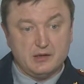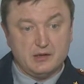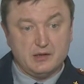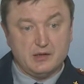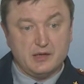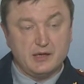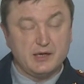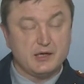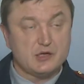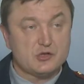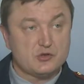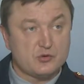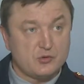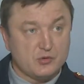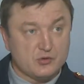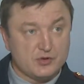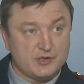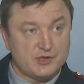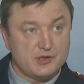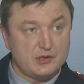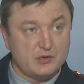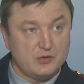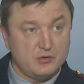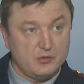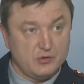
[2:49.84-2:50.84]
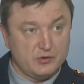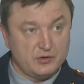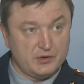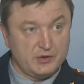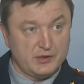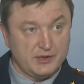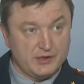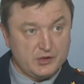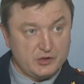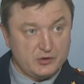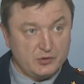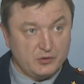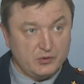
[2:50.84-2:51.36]
экскурс от
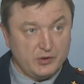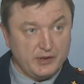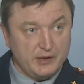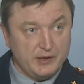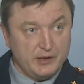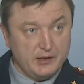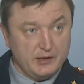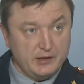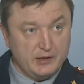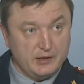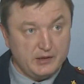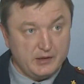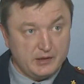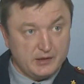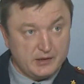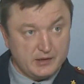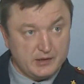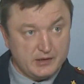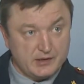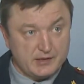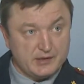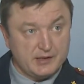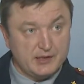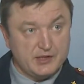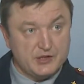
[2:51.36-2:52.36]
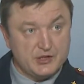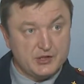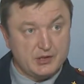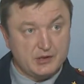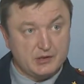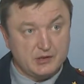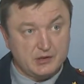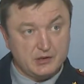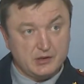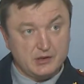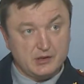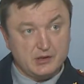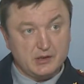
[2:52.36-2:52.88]
истории,
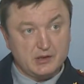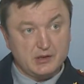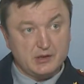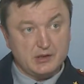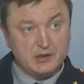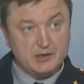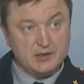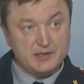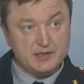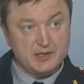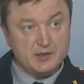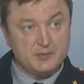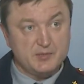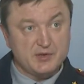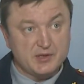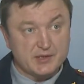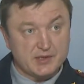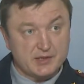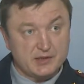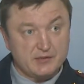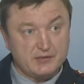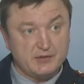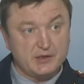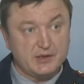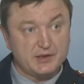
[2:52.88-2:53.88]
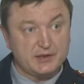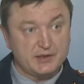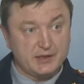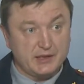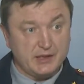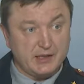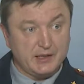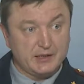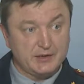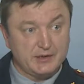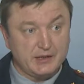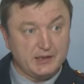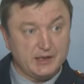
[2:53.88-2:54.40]
значит, сибирского
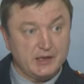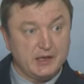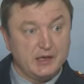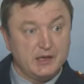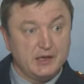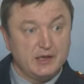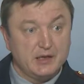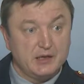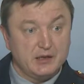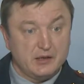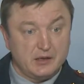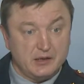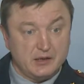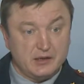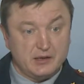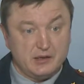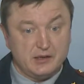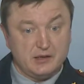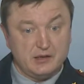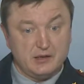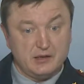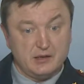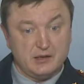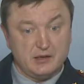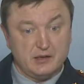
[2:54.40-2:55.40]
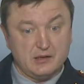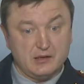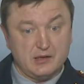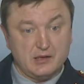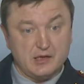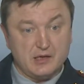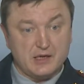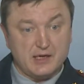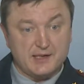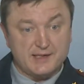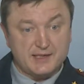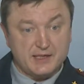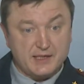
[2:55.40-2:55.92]
тракта,
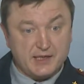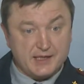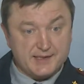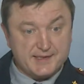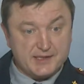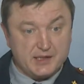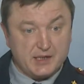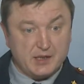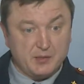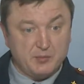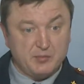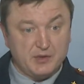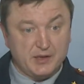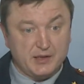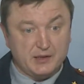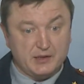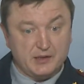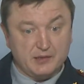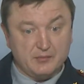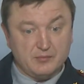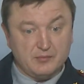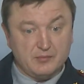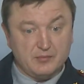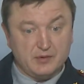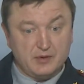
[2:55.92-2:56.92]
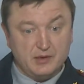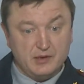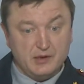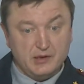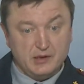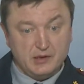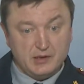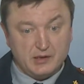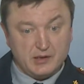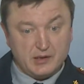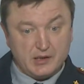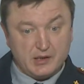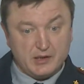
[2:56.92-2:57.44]
рассказ об этом
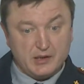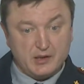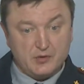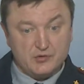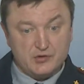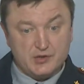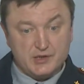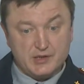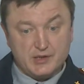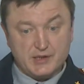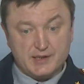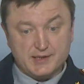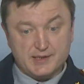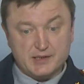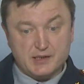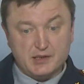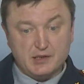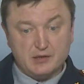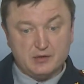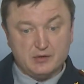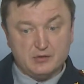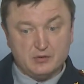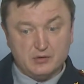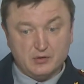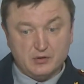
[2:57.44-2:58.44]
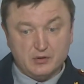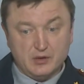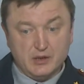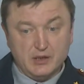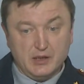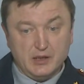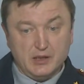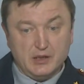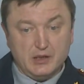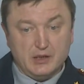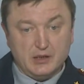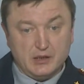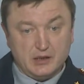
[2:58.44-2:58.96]
и, как я уже сказал, до
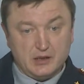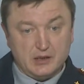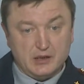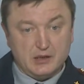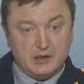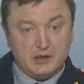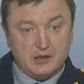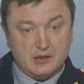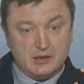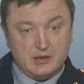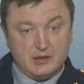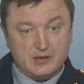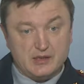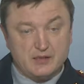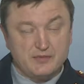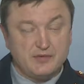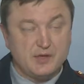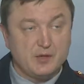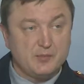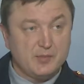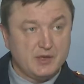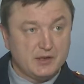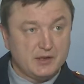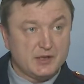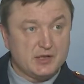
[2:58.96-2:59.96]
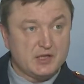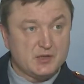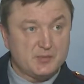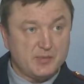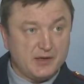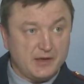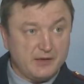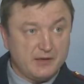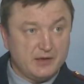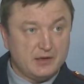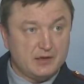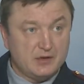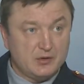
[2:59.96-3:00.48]
современных
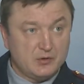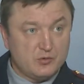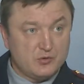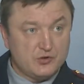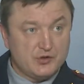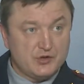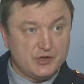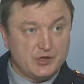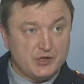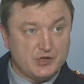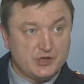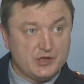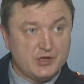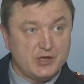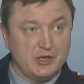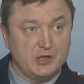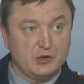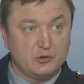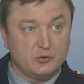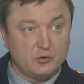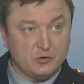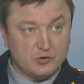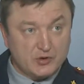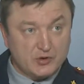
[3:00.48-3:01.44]
исправительных учреждений. Но